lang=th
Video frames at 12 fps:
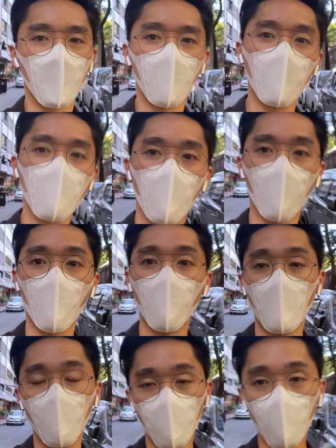แล้วเดี๋ยวเราไป
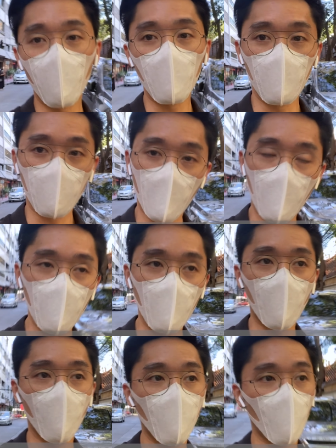ดูตัวอื่นกัน
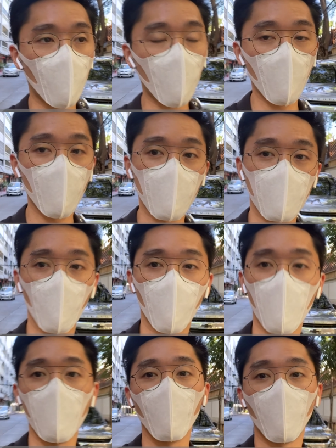แล้วผมค่อยมาสรุป
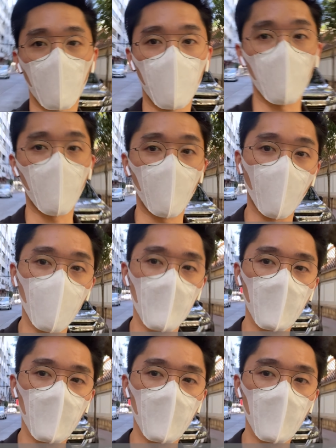ให้ดูอีกทีกันเนาะ